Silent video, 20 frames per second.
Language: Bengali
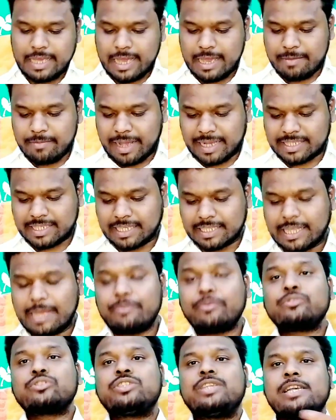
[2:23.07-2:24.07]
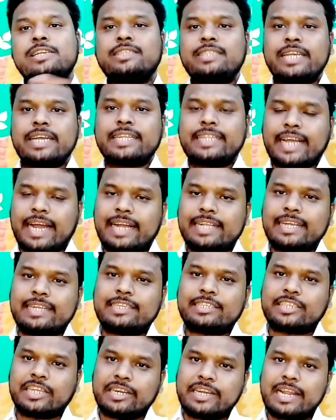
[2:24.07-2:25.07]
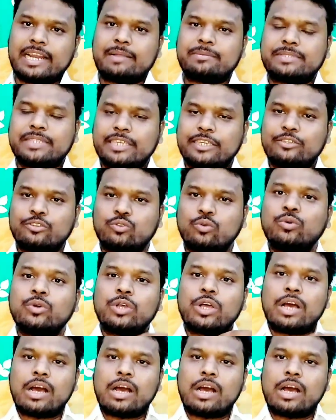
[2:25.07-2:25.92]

এই ম্যাচটাতে এবং শেষ দিকে দেখা যায় যে চেন্নাই এফসি কিন্তু